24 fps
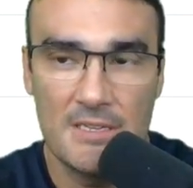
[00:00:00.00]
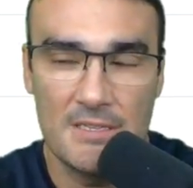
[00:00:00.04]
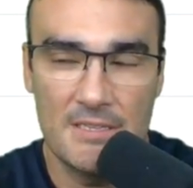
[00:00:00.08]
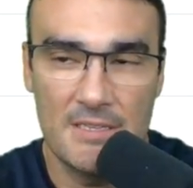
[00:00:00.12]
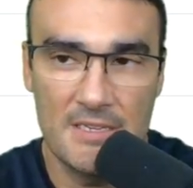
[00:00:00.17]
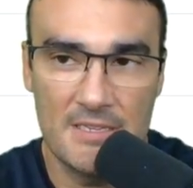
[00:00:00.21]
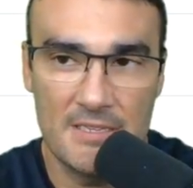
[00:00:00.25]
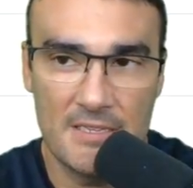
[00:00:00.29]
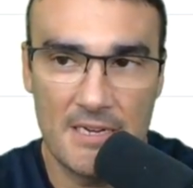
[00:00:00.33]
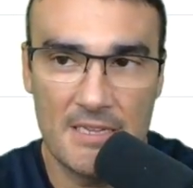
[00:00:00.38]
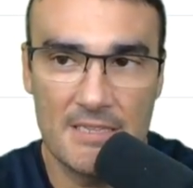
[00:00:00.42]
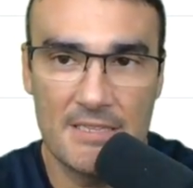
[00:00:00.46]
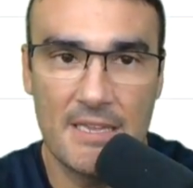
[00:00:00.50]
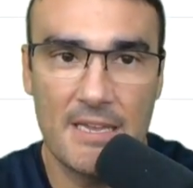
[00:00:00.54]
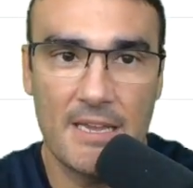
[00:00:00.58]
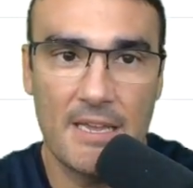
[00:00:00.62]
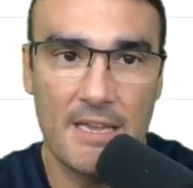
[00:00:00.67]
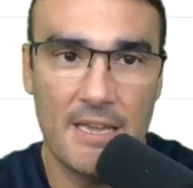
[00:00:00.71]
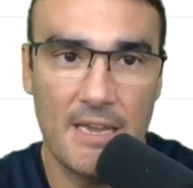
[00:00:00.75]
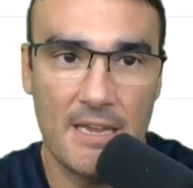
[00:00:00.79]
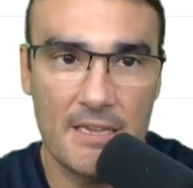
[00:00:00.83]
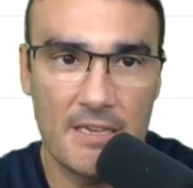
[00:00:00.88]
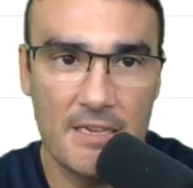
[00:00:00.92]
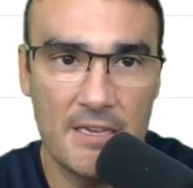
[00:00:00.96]
de
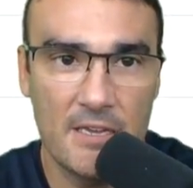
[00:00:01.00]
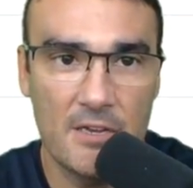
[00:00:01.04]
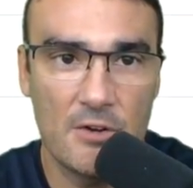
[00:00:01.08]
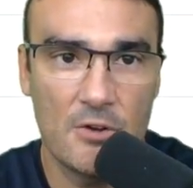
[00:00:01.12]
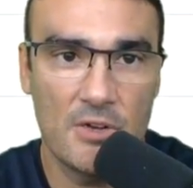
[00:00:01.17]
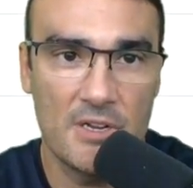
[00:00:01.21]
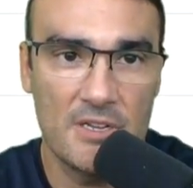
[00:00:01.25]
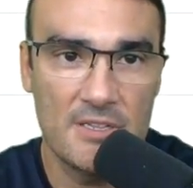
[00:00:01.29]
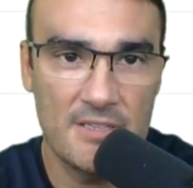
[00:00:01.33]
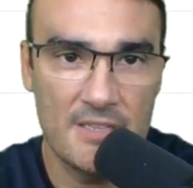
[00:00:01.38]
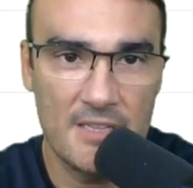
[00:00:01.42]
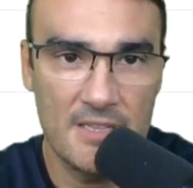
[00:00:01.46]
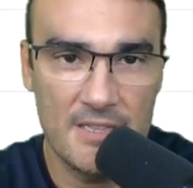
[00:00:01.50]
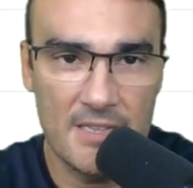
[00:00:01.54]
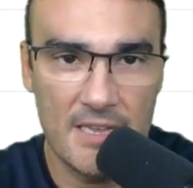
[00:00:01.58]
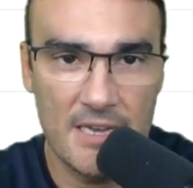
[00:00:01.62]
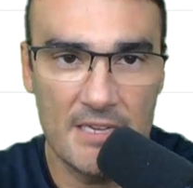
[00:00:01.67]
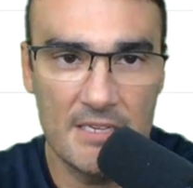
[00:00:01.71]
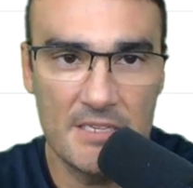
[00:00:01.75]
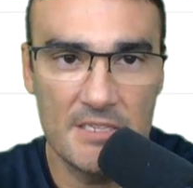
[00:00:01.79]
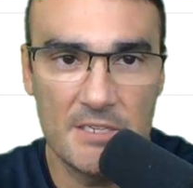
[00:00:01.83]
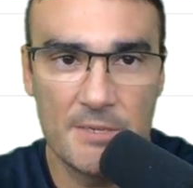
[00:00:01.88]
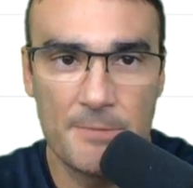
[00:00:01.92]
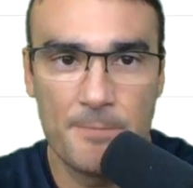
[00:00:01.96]
estrategia. Quiero que
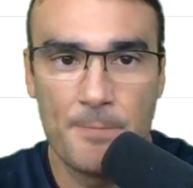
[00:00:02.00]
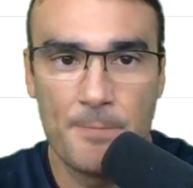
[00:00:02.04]
entendáis